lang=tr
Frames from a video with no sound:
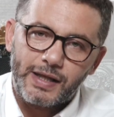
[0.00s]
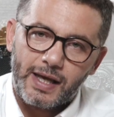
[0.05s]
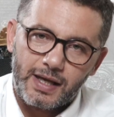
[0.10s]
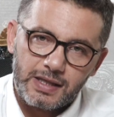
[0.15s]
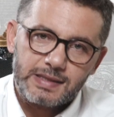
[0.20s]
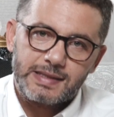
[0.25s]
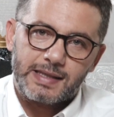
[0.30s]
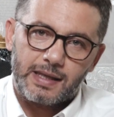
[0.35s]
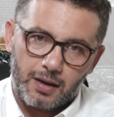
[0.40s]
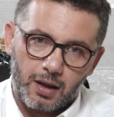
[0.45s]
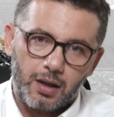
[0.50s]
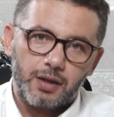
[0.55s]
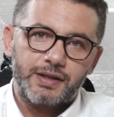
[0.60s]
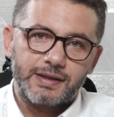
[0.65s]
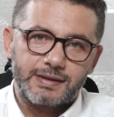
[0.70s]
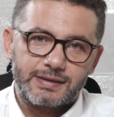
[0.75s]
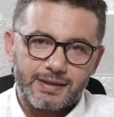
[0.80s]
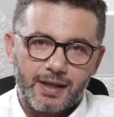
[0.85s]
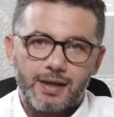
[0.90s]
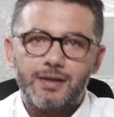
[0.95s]
dersi
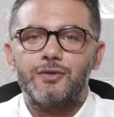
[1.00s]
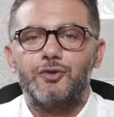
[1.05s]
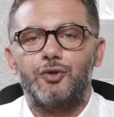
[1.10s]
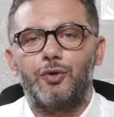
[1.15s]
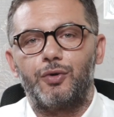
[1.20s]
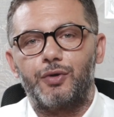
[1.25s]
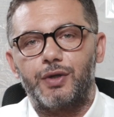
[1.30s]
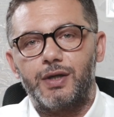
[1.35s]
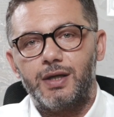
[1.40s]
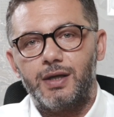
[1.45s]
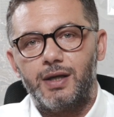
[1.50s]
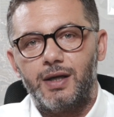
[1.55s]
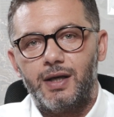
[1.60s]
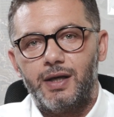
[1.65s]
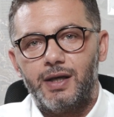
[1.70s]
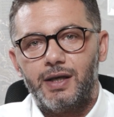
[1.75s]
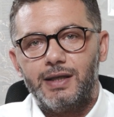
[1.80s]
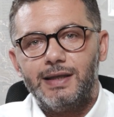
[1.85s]
aldıktan sonra